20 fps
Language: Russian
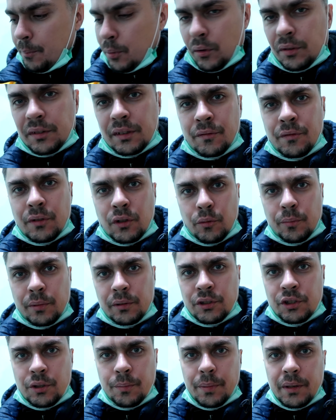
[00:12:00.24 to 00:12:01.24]
просто
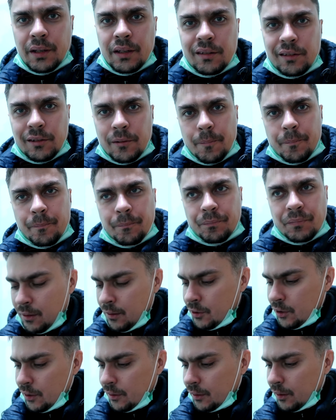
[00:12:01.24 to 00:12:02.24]
вырубил GPS. И
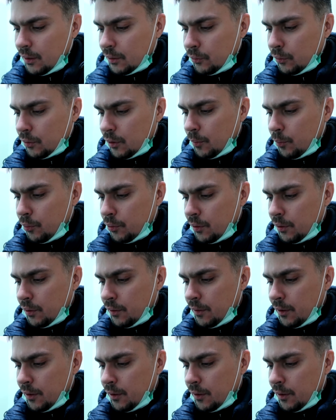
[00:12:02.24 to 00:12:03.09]
сейчас, как только будет